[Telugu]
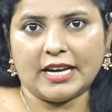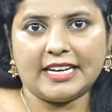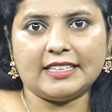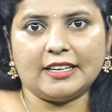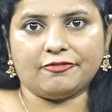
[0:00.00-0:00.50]

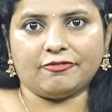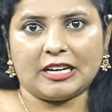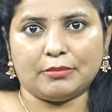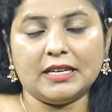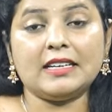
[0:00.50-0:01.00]
డైటరీ
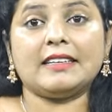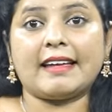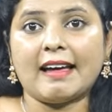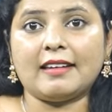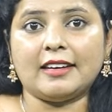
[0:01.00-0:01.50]
ఫైబర్
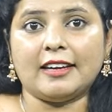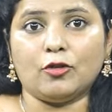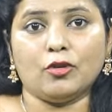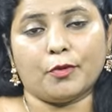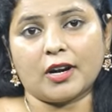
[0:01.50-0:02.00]

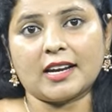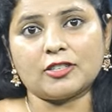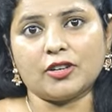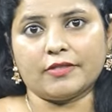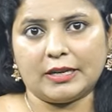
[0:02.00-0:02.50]
క్యాలరీలు
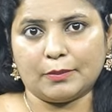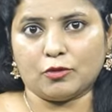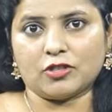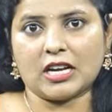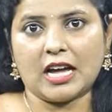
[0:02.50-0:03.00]
పొటాషియం వంటి
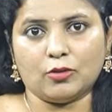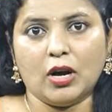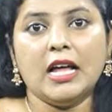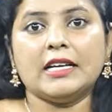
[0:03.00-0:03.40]
పోషకాలు